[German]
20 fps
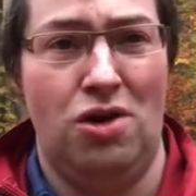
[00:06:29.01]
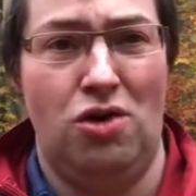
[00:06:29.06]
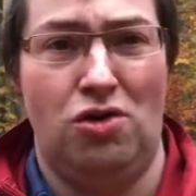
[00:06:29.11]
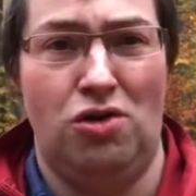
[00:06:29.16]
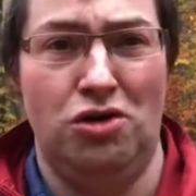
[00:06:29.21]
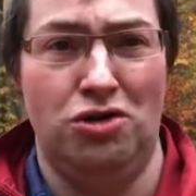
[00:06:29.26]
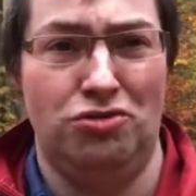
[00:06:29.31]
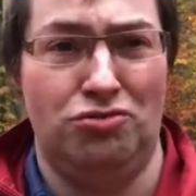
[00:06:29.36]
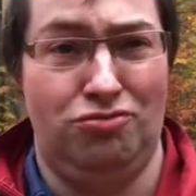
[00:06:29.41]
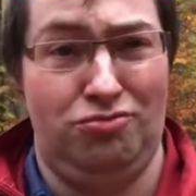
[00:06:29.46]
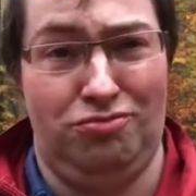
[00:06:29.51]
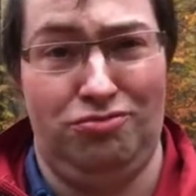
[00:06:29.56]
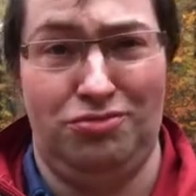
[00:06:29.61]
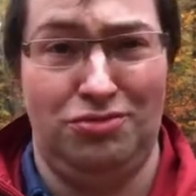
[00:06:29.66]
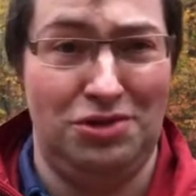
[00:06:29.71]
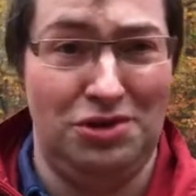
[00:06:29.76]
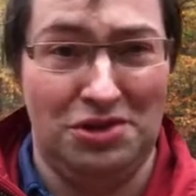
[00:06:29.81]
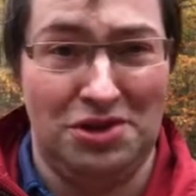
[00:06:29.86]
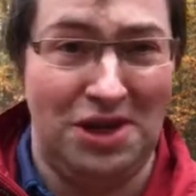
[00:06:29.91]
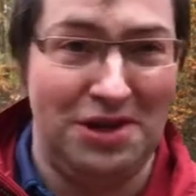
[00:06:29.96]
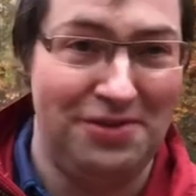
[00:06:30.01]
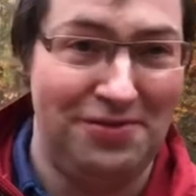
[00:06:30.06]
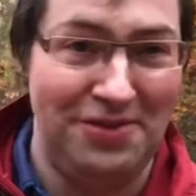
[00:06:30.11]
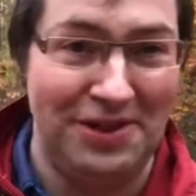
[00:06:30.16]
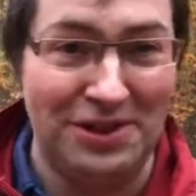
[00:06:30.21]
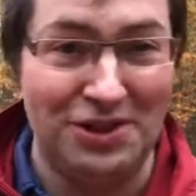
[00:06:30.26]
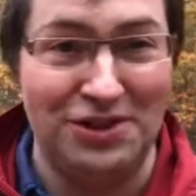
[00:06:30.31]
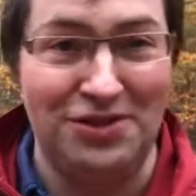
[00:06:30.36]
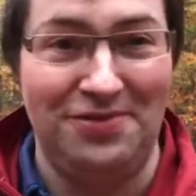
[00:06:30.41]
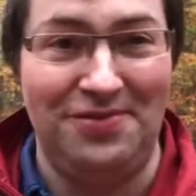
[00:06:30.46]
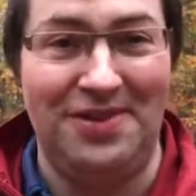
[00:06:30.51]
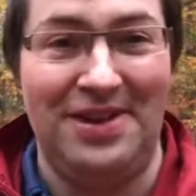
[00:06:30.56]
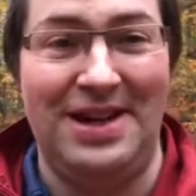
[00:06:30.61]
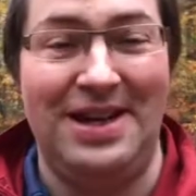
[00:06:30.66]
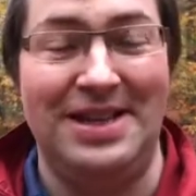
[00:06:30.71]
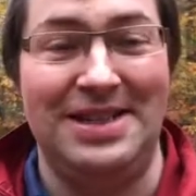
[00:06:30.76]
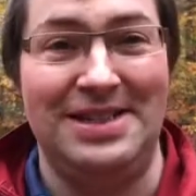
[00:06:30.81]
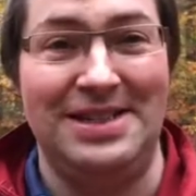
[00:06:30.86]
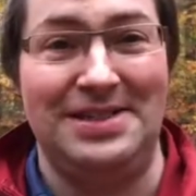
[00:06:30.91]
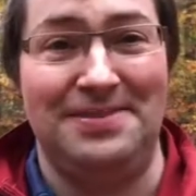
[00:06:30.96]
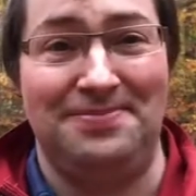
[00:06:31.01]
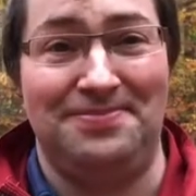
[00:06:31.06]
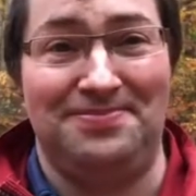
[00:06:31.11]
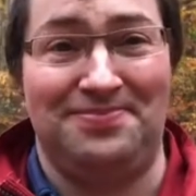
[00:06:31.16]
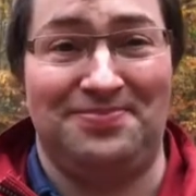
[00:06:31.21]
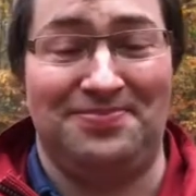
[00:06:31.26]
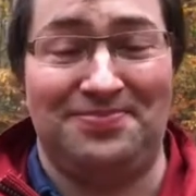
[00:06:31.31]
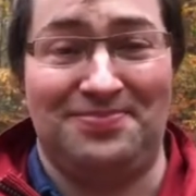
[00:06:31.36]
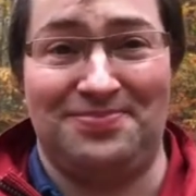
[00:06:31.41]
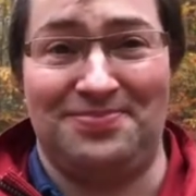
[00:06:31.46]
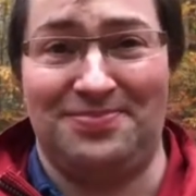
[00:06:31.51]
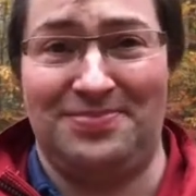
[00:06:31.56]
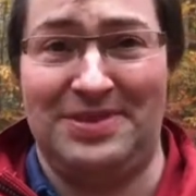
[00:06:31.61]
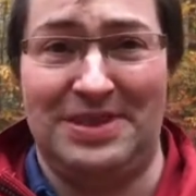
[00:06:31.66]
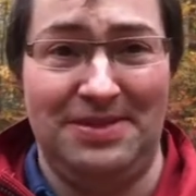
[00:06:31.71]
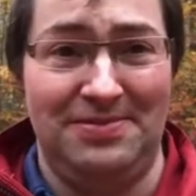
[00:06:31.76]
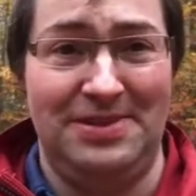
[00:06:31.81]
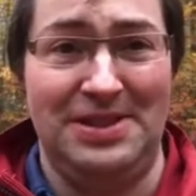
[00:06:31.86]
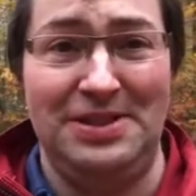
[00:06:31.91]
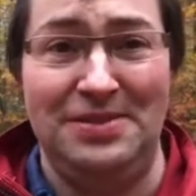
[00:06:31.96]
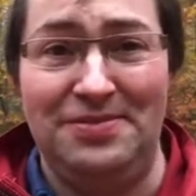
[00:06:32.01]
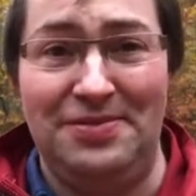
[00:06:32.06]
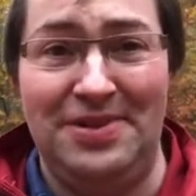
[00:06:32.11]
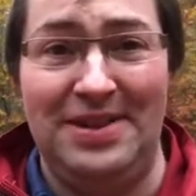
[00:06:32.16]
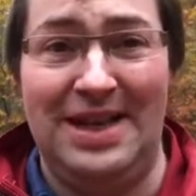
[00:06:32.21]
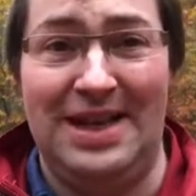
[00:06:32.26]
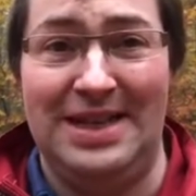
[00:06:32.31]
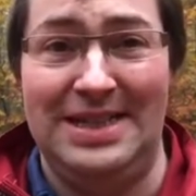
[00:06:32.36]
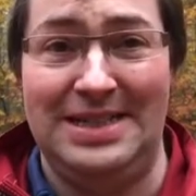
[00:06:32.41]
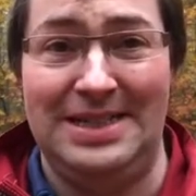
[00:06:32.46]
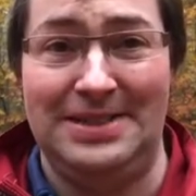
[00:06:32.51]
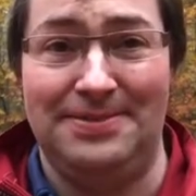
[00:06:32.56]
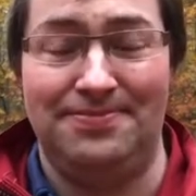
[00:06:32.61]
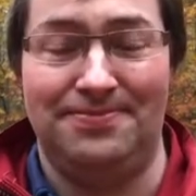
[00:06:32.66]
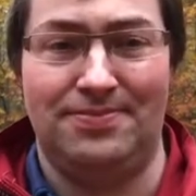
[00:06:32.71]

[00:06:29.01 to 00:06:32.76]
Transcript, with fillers: und die Science-Fiction-Fans, die wissen vielleicht,